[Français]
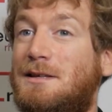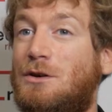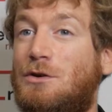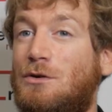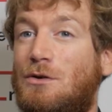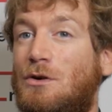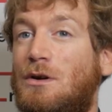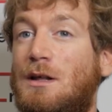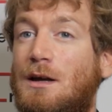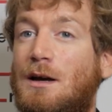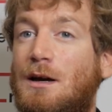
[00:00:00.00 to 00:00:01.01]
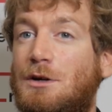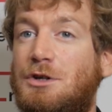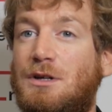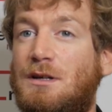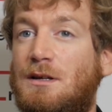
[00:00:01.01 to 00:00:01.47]
c'est que les
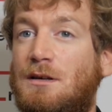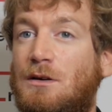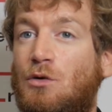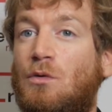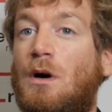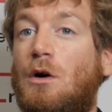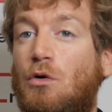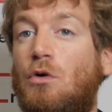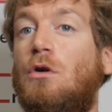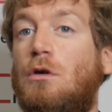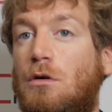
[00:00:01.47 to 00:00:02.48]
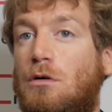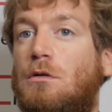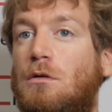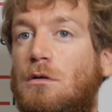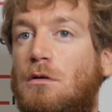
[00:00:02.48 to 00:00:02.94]
RH ont un rôle
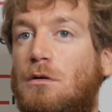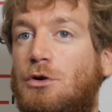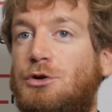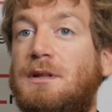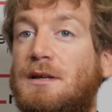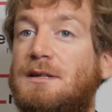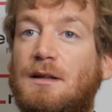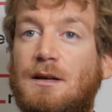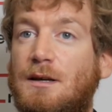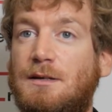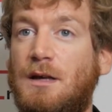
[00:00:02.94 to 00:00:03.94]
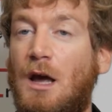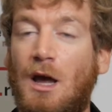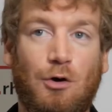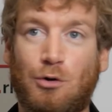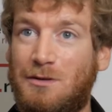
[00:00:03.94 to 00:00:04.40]
euh, suite à cette crise
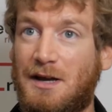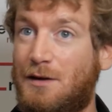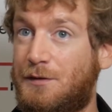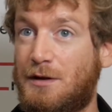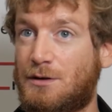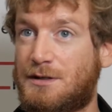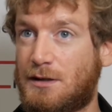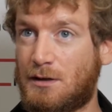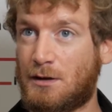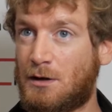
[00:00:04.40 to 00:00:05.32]
ultra financier.